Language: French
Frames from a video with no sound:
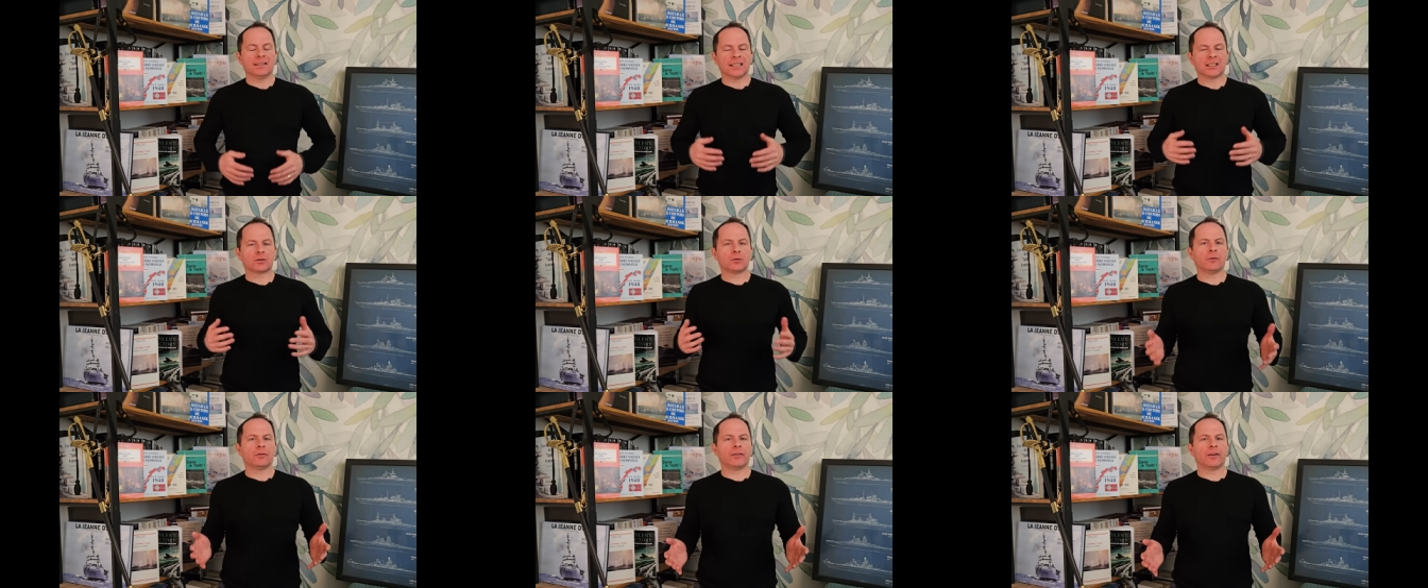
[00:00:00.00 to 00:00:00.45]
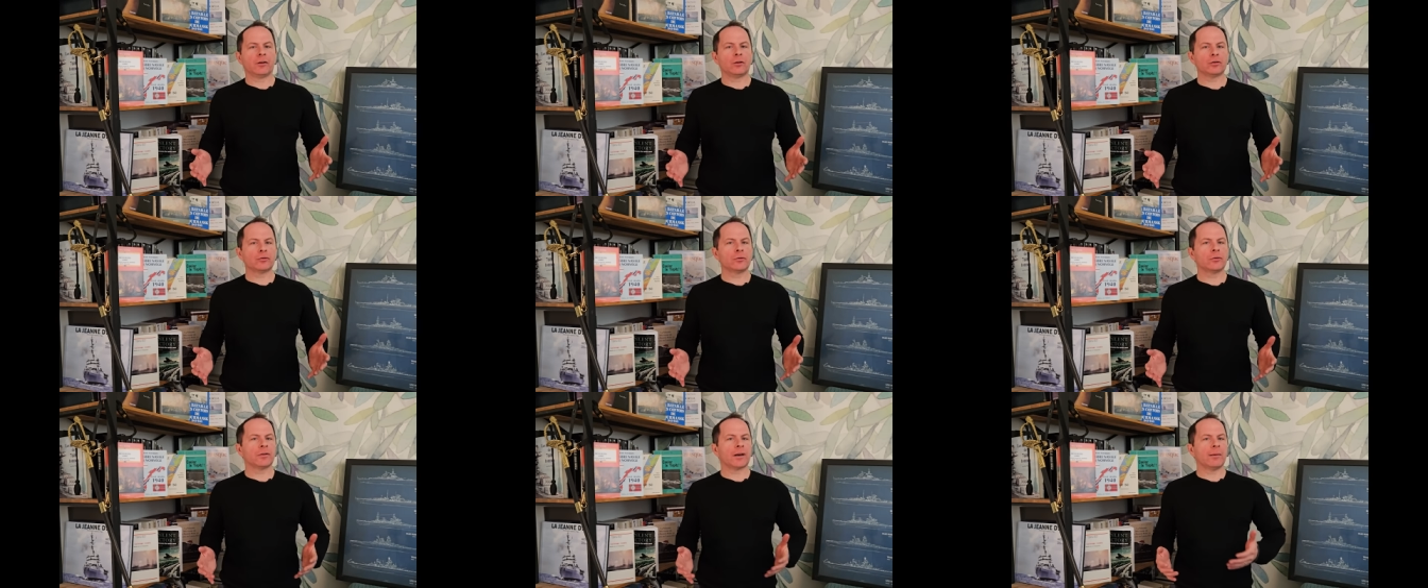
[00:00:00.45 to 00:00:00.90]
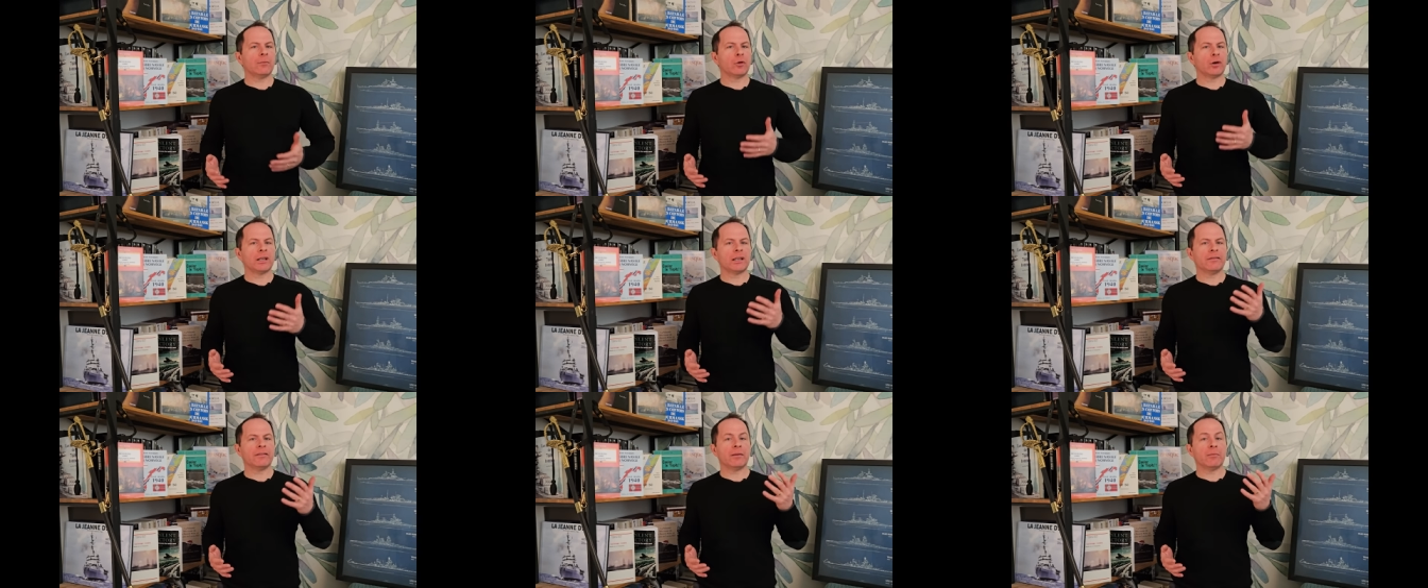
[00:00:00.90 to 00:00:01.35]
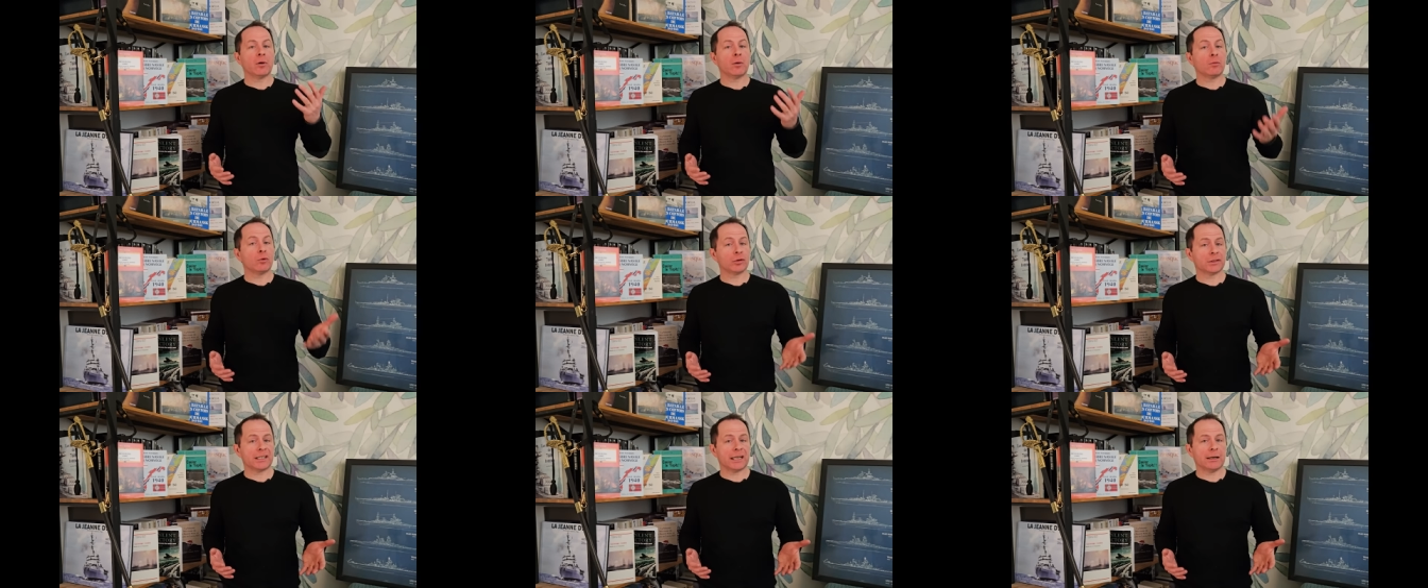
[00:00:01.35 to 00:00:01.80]
Cette conférence fut vraiment un événement
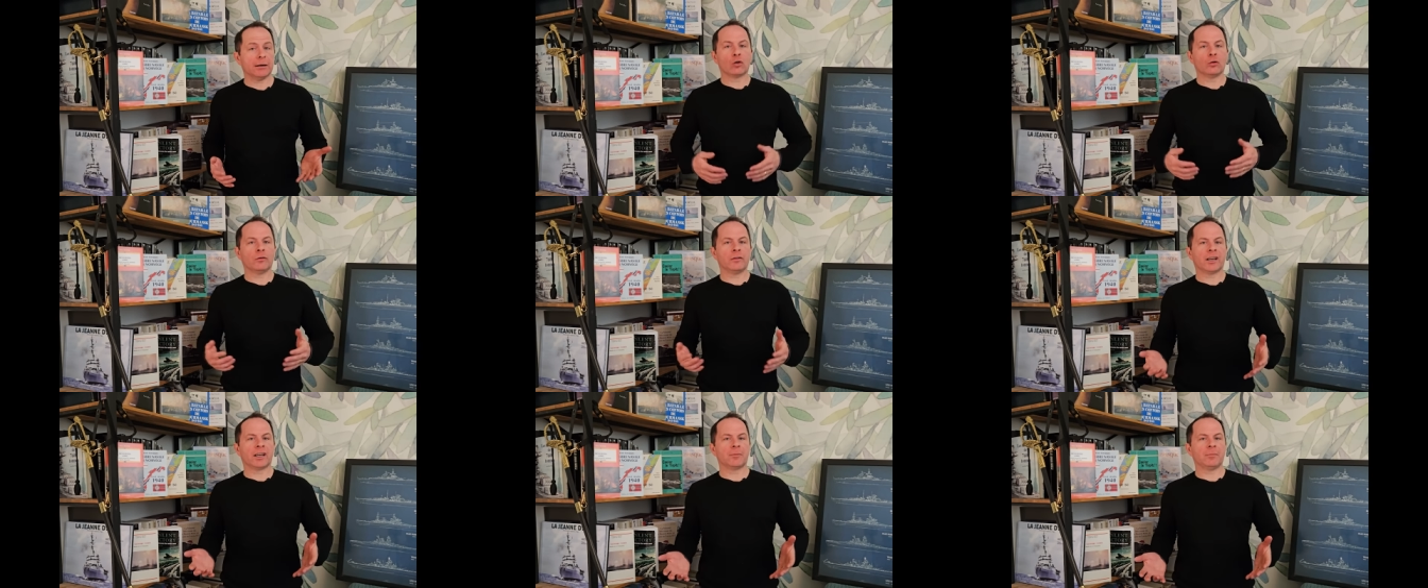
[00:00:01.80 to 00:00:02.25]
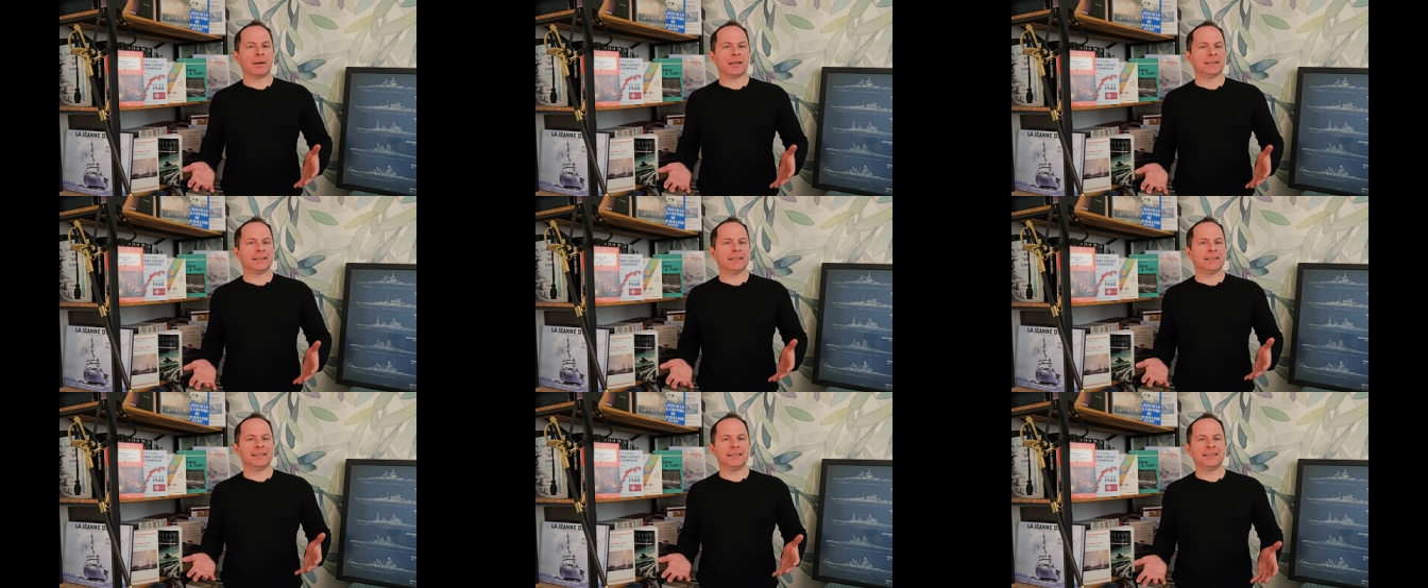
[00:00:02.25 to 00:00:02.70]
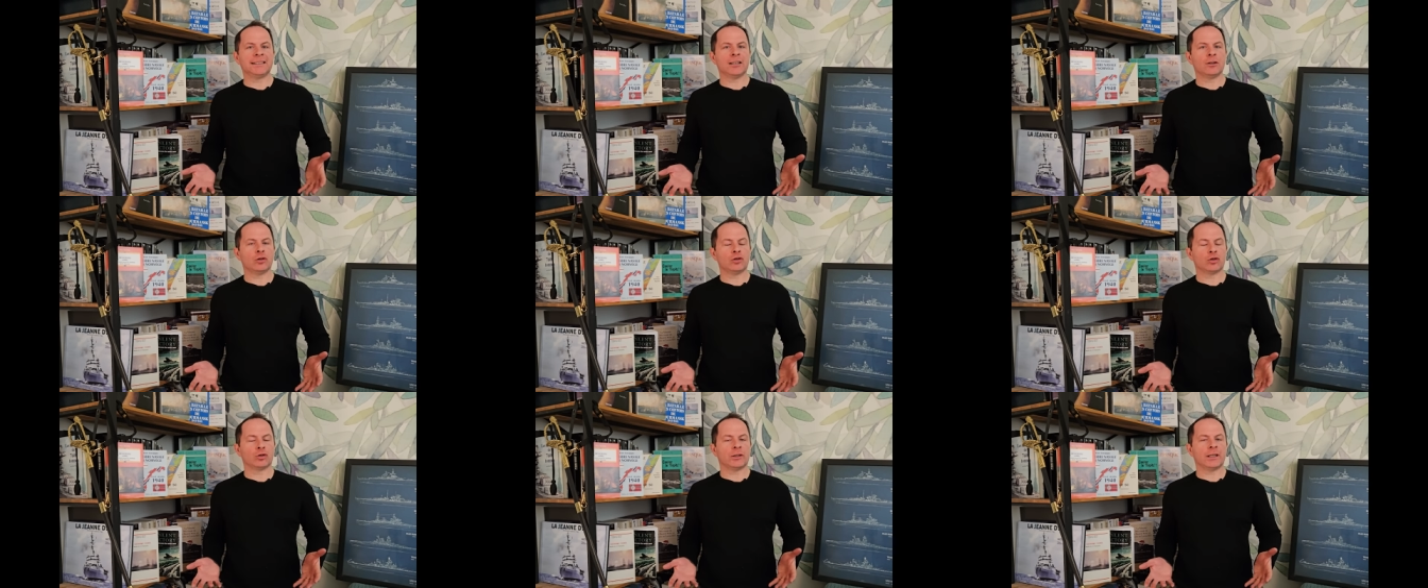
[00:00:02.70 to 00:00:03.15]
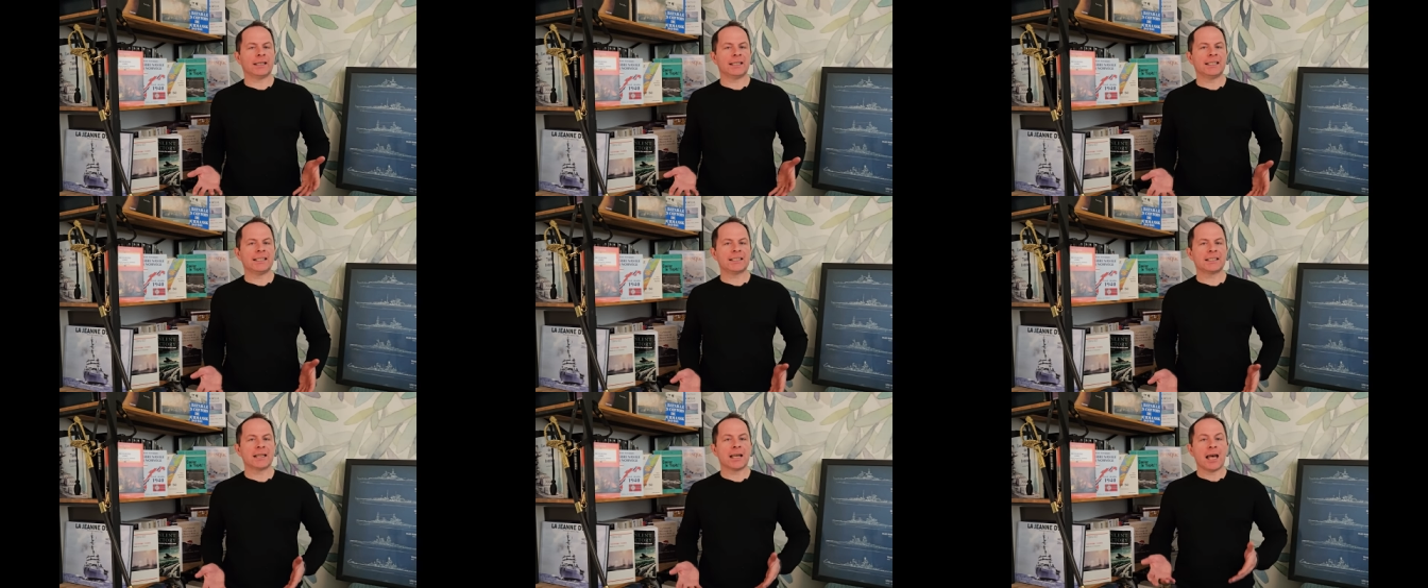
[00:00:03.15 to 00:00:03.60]
mondial, couverte par des dizaines de
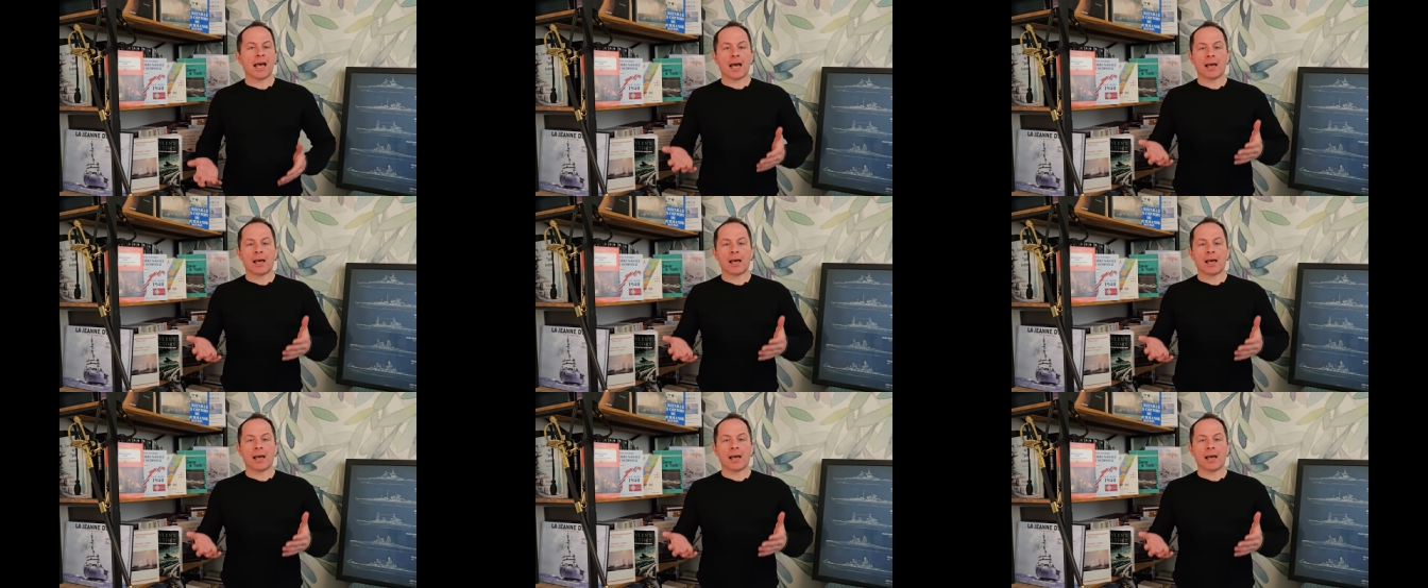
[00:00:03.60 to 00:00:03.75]
journalistes,